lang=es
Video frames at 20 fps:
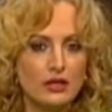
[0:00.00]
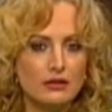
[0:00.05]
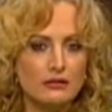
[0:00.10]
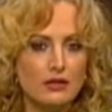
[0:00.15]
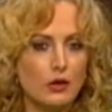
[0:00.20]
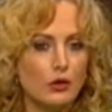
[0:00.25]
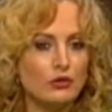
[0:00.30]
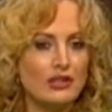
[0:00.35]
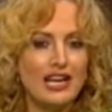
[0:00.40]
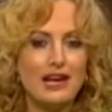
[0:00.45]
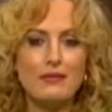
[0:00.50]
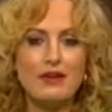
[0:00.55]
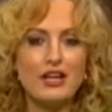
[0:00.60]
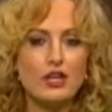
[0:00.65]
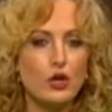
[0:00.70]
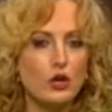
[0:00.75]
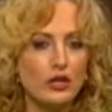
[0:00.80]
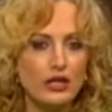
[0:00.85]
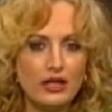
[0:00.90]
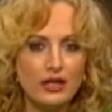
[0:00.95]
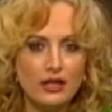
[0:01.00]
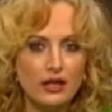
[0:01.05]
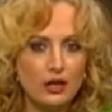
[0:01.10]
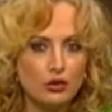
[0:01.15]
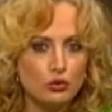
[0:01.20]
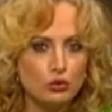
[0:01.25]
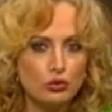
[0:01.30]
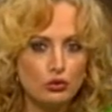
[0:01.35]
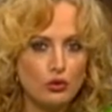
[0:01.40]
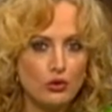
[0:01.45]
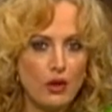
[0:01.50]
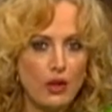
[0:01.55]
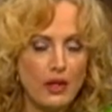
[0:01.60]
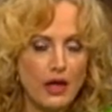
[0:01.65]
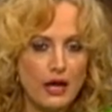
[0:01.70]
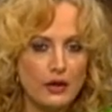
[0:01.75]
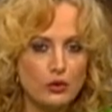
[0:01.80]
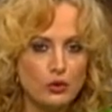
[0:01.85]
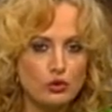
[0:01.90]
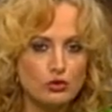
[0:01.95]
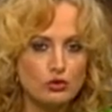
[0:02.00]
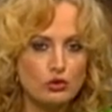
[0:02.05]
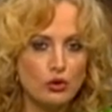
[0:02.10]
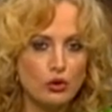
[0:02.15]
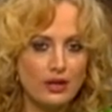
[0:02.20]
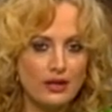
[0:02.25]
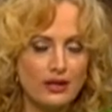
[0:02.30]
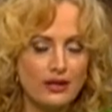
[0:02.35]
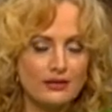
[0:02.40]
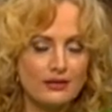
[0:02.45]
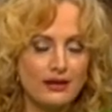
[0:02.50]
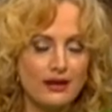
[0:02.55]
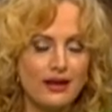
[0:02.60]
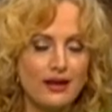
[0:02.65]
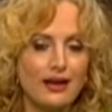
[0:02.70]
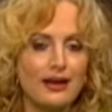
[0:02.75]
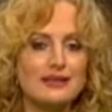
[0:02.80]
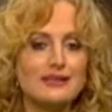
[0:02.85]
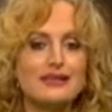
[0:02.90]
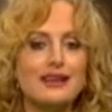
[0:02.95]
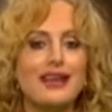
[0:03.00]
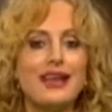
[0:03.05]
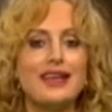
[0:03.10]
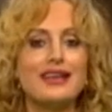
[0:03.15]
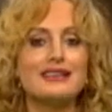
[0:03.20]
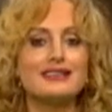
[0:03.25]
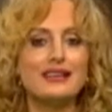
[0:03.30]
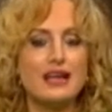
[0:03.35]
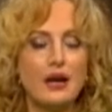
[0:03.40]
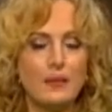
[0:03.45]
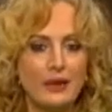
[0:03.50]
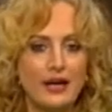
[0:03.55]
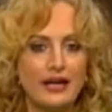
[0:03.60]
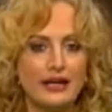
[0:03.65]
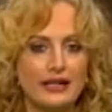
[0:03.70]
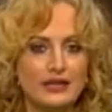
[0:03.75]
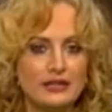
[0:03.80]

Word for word: de donde la mayoría de sus ciudadanos lo que desea es escapar.